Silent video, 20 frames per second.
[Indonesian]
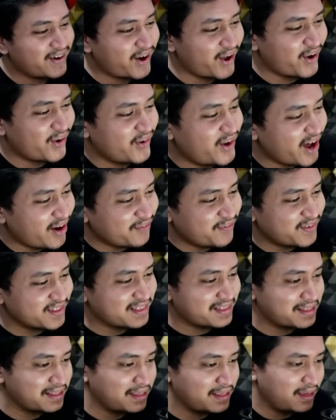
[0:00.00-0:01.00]
Kalau dapat
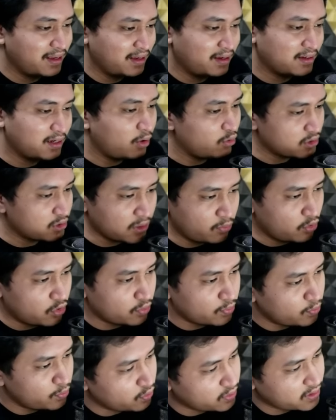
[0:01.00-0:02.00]
nggak usah
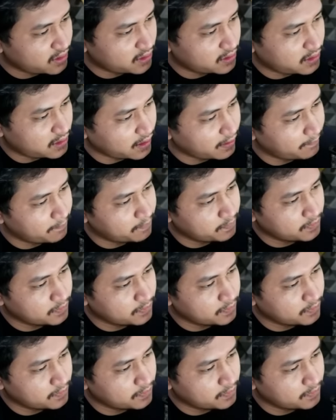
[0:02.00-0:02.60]
muluk-muluk dah kita.